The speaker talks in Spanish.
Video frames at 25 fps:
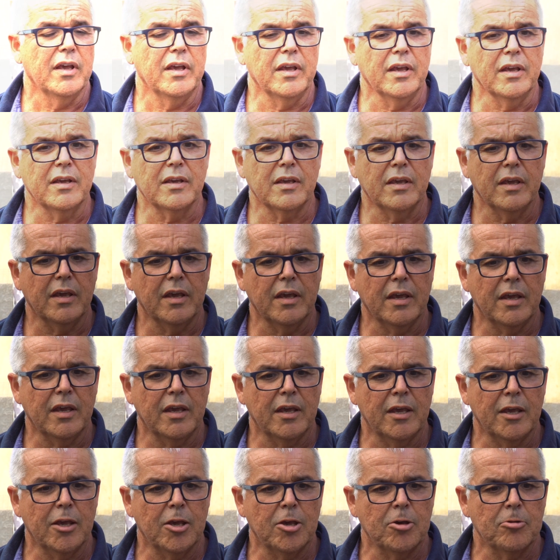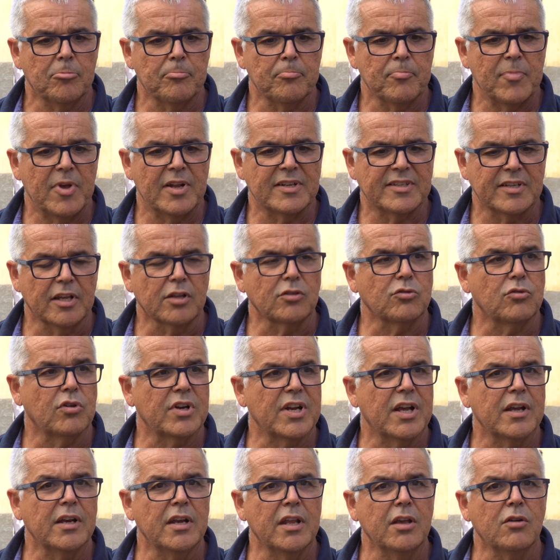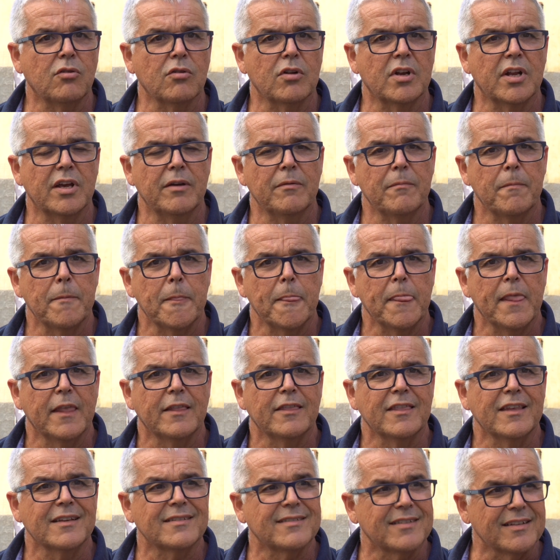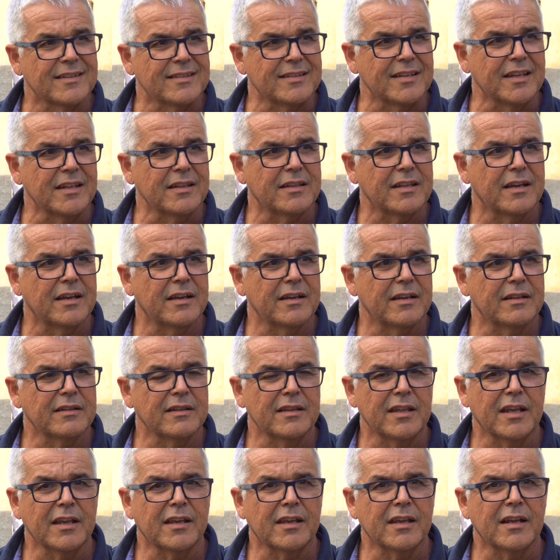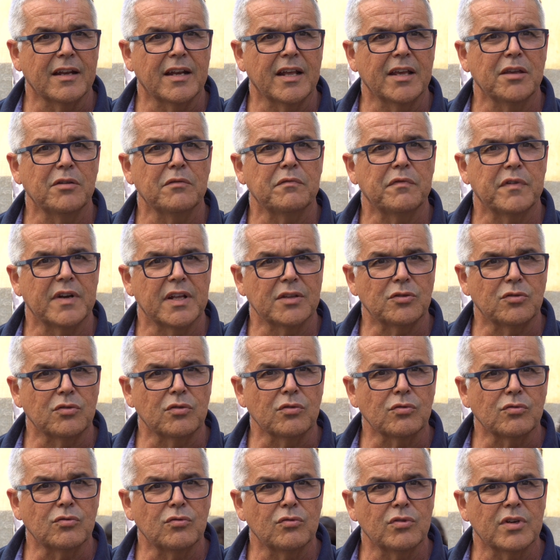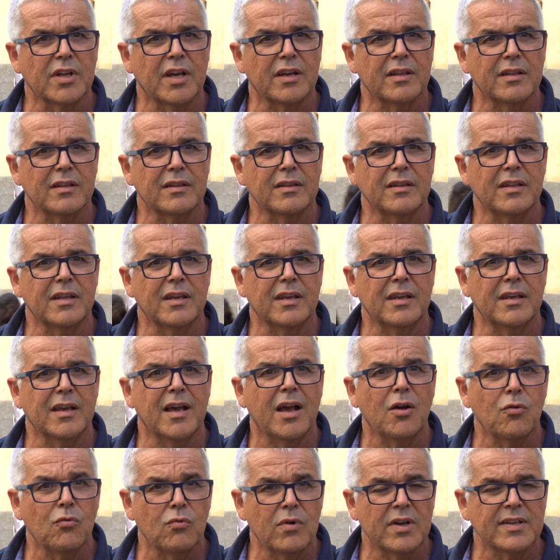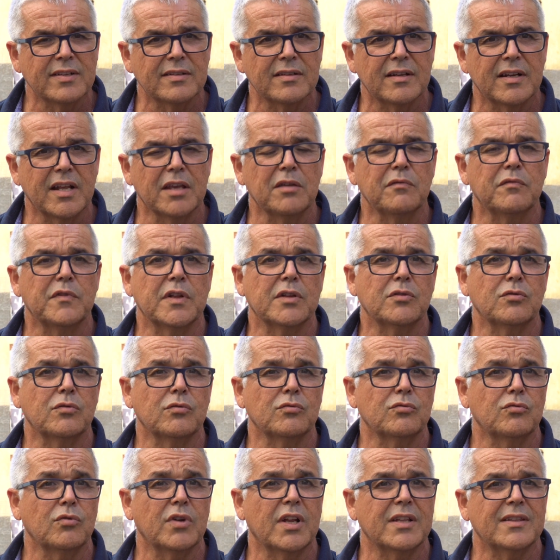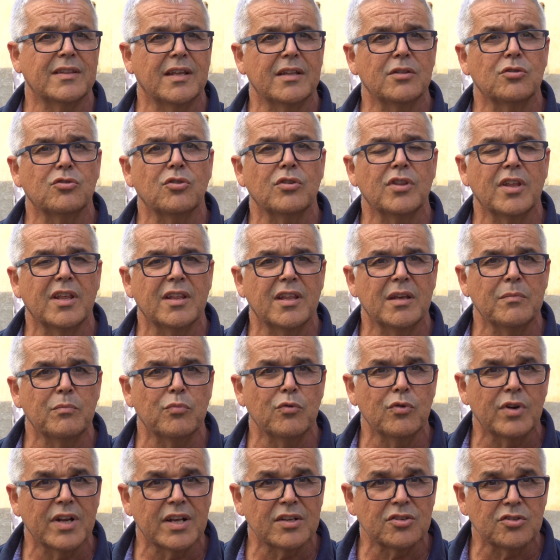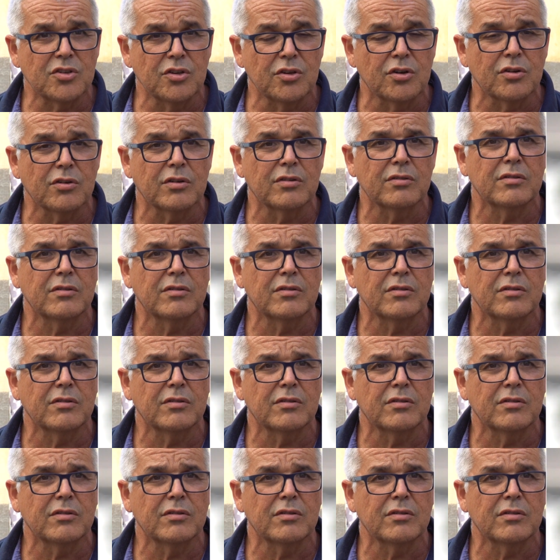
es que mm, el sector agrícola necesita de que las infraestructuras de aguas, las infraestructuras tanto de depuración